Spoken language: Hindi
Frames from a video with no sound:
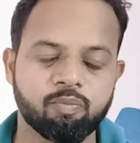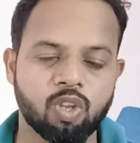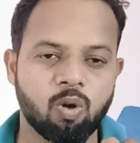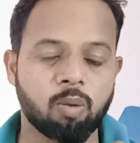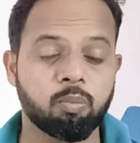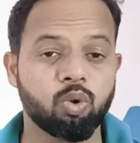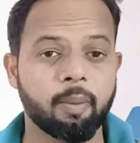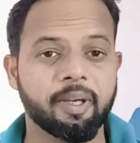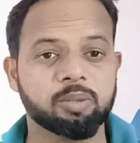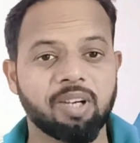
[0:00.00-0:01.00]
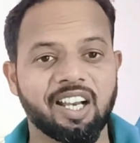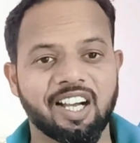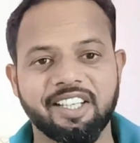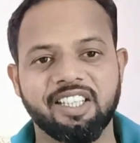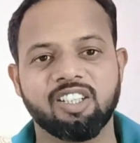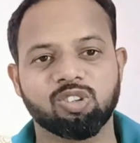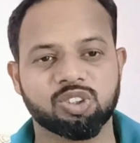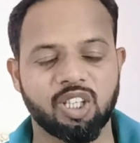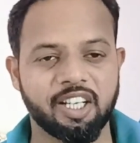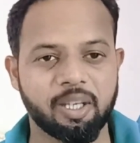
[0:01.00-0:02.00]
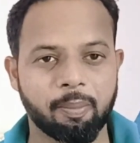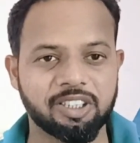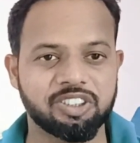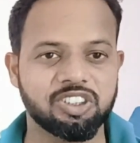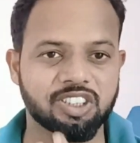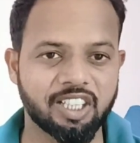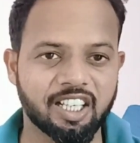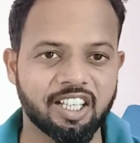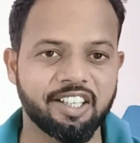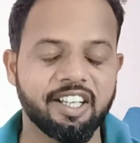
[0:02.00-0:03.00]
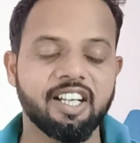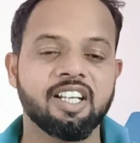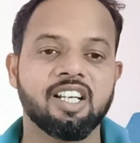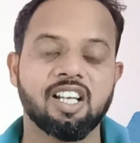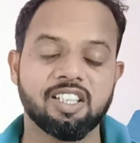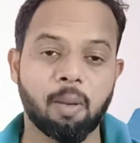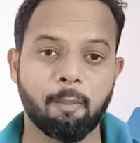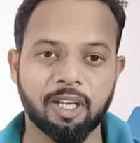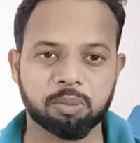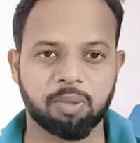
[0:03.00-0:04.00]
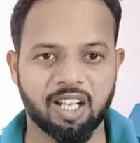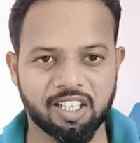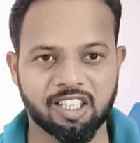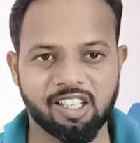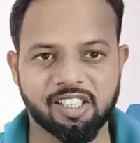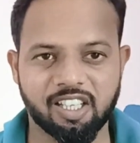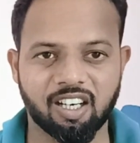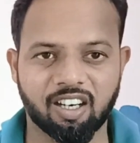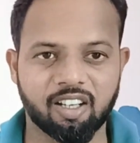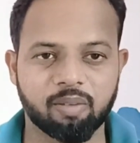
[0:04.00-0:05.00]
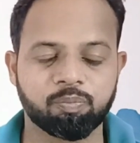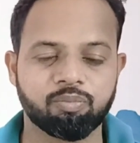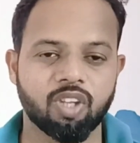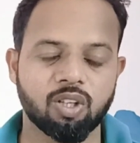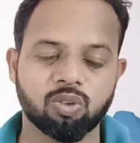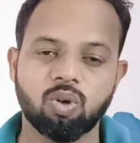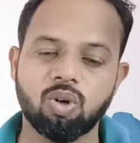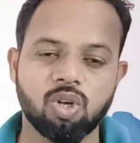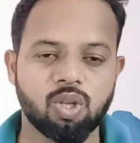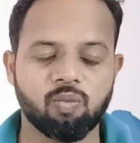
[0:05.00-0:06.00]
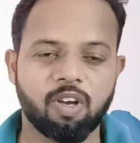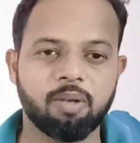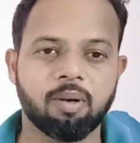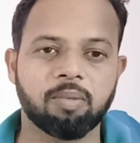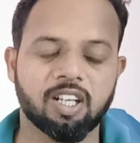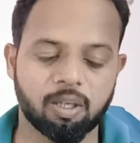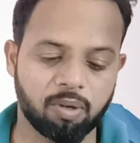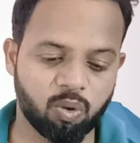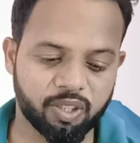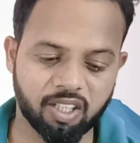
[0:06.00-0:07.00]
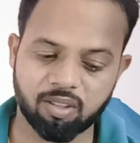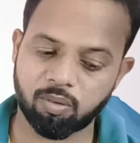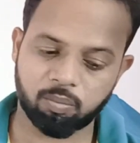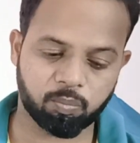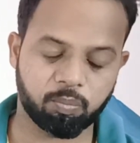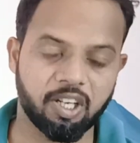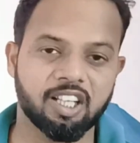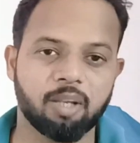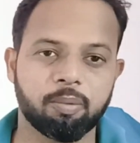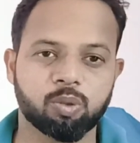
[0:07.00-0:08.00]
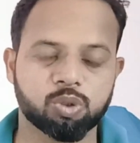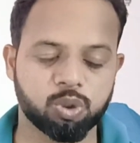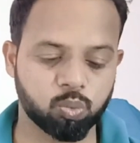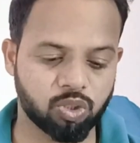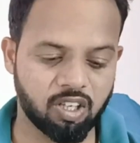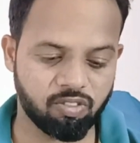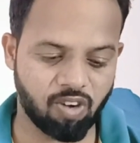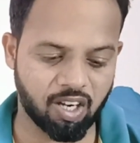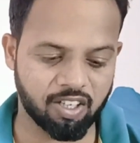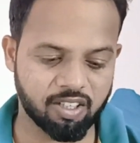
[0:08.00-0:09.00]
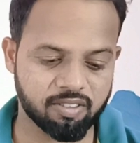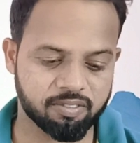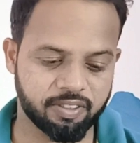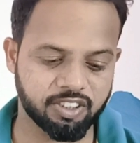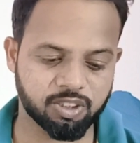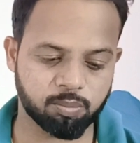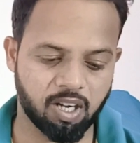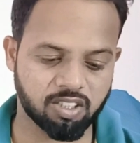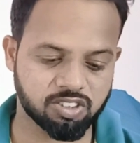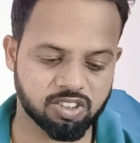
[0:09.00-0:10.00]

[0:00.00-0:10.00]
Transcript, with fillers: और पूरे मैच में लगा ही नहीं कि ऑस्ट्रेलिया ये मैच जीतने के लिए या मैच बनाने के लिए खेल रहा है तो वही मामला गड़बड़ हो गया प्लेइंग इलेवन कुछ यूं था वार्नर फिंच मार्स